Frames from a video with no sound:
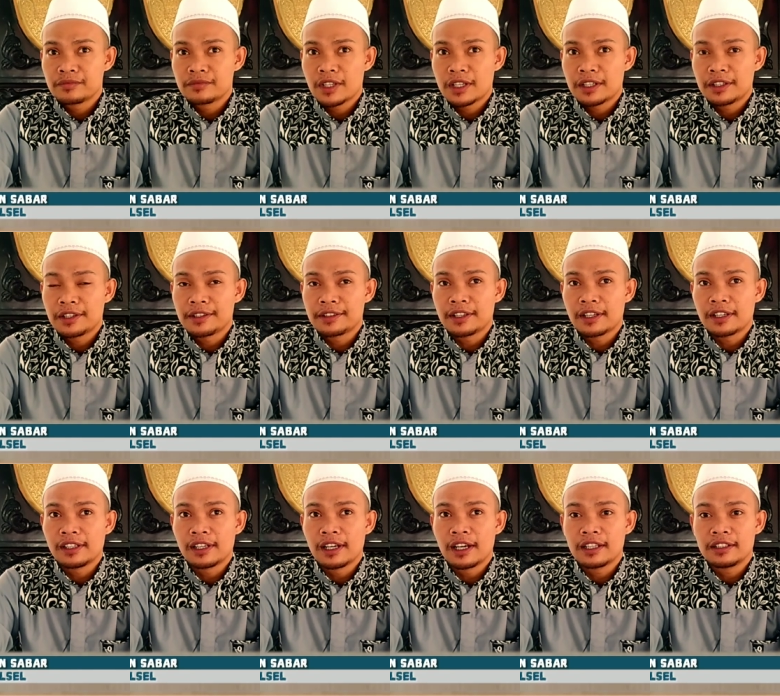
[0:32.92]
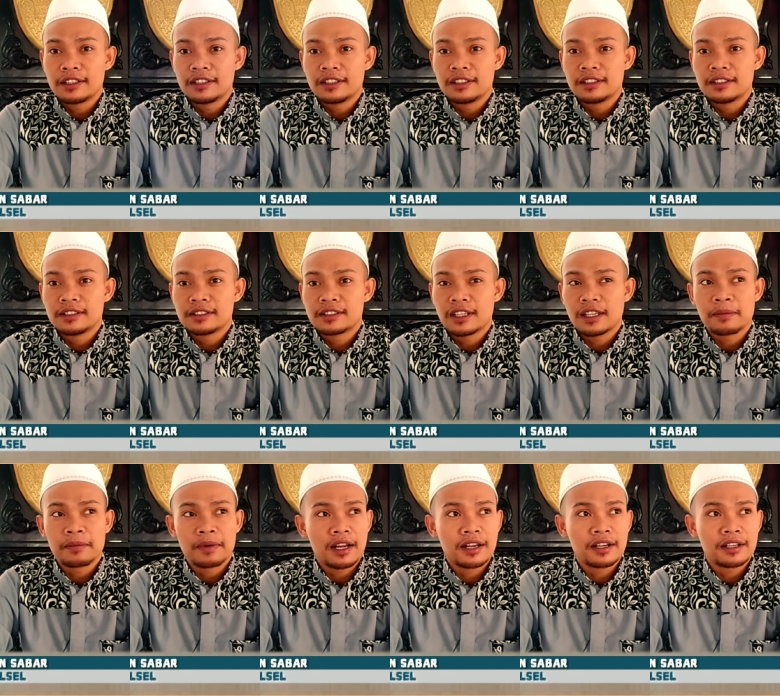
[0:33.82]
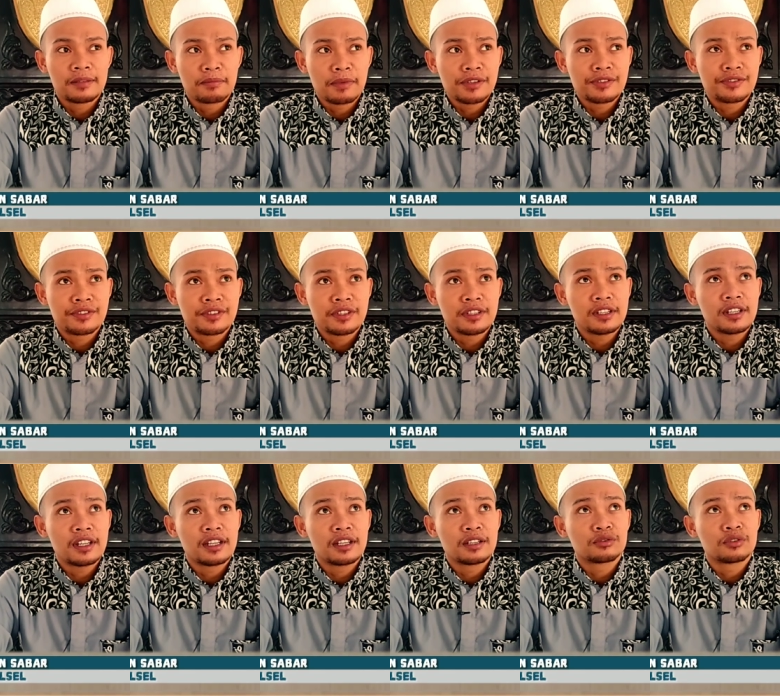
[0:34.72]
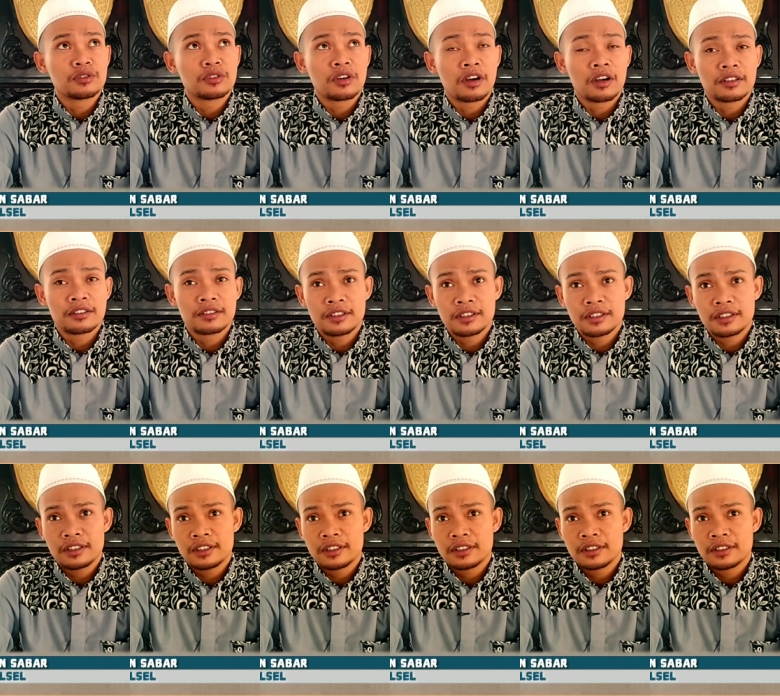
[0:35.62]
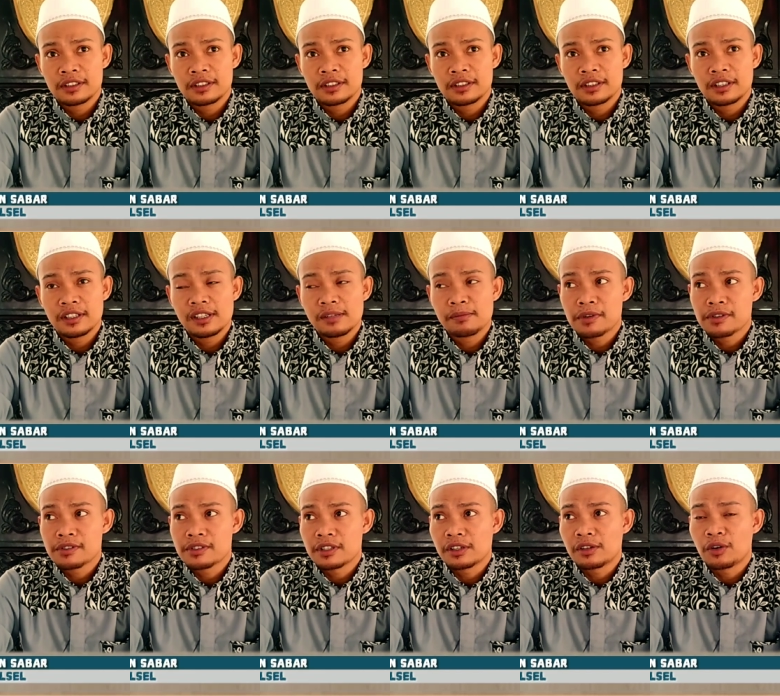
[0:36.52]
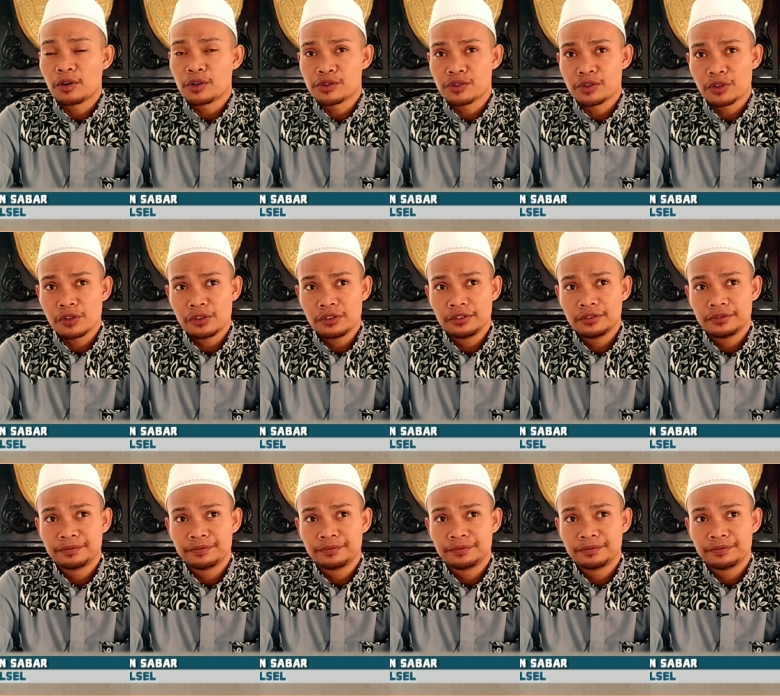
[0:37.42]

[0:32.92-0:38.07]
dan kita lihat ini saya berada di Masjid Lailatul Qadri. Ini masih kosong.